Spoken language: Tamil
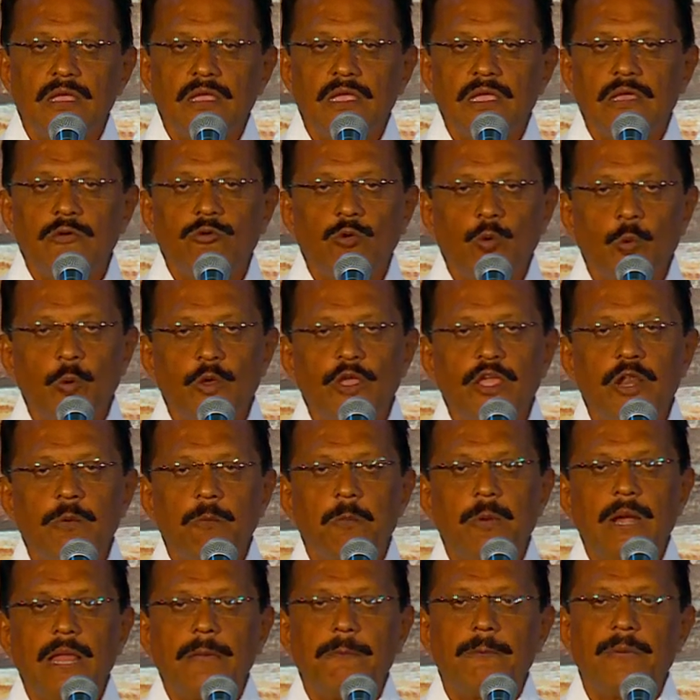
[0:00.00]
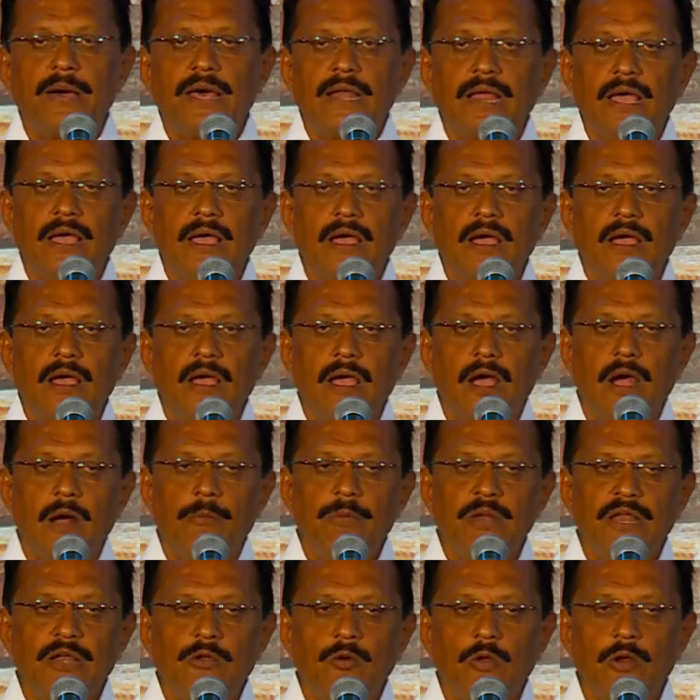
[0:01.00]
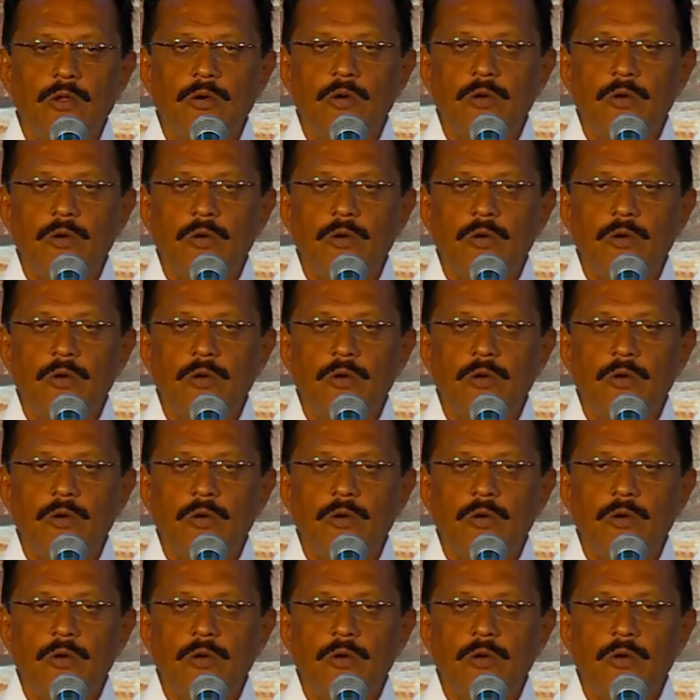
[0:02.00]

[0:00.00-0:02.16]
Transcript: இவர் உயிர் பிழைப்பாரா அப்படின்னு ஒரு